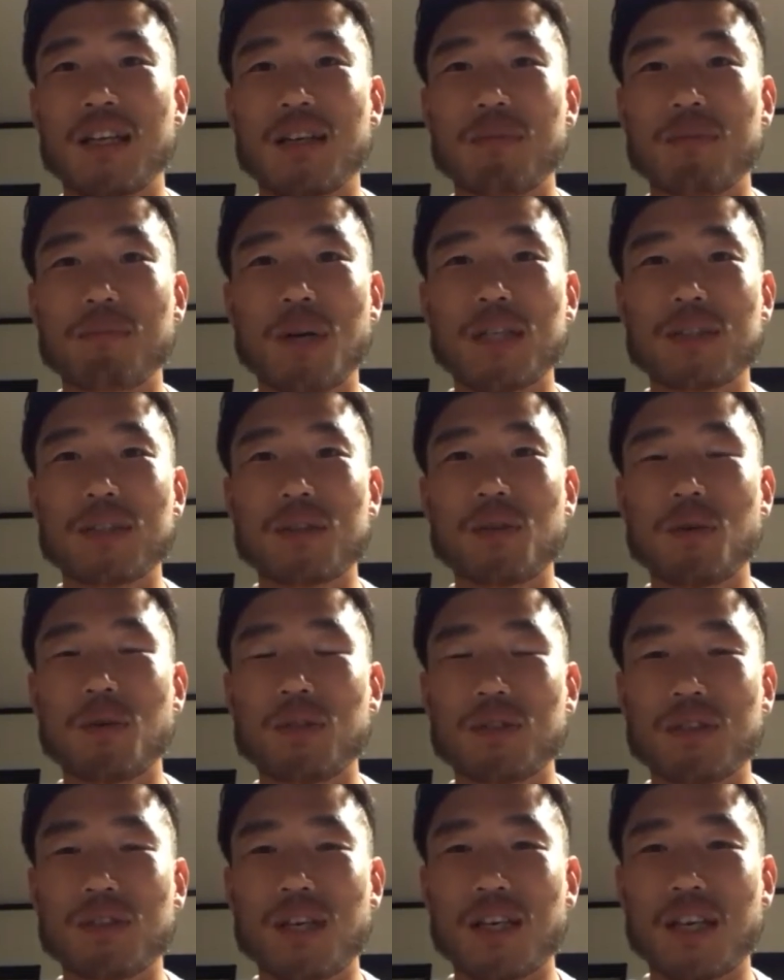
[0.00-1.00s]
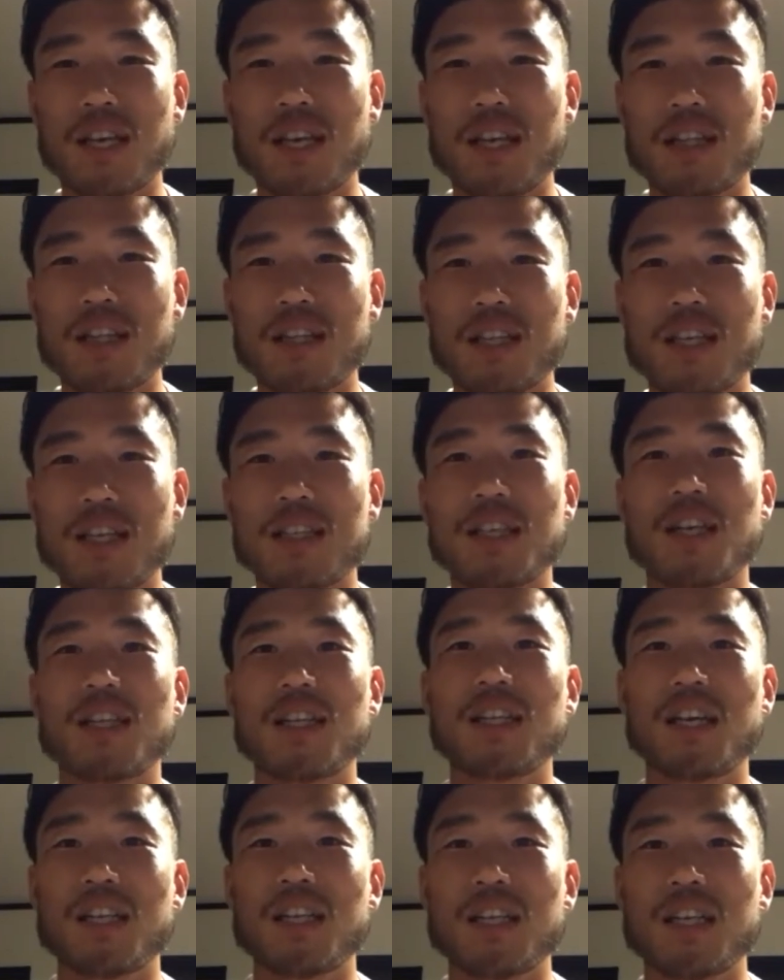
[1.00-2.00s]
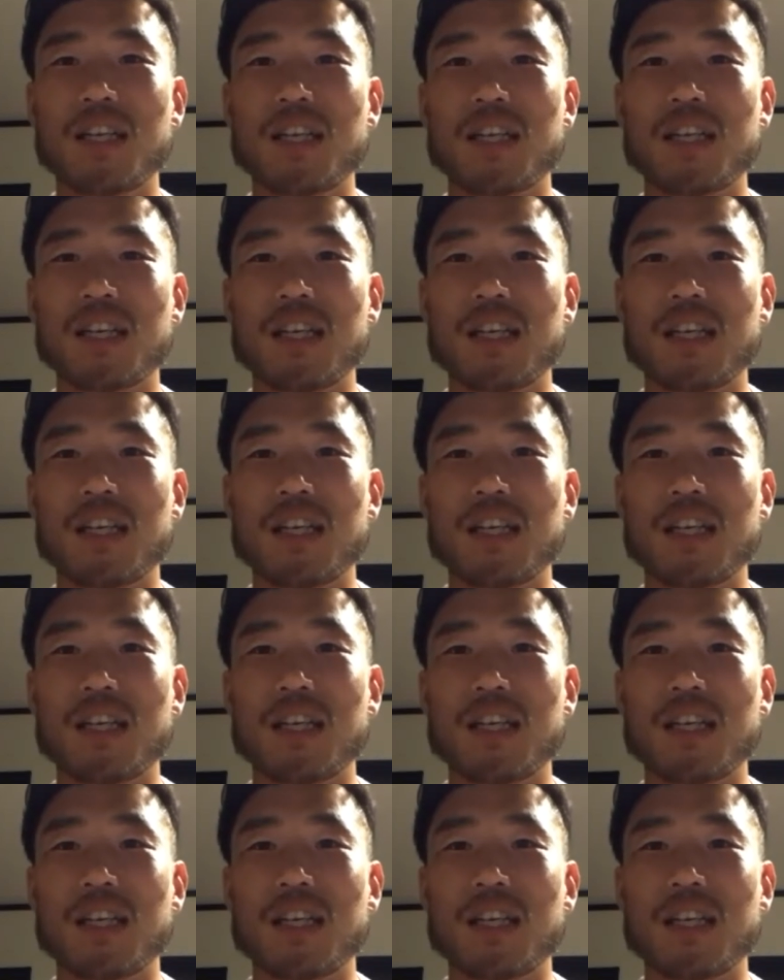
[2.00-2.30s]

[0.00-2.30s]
パスコースが限定されたり、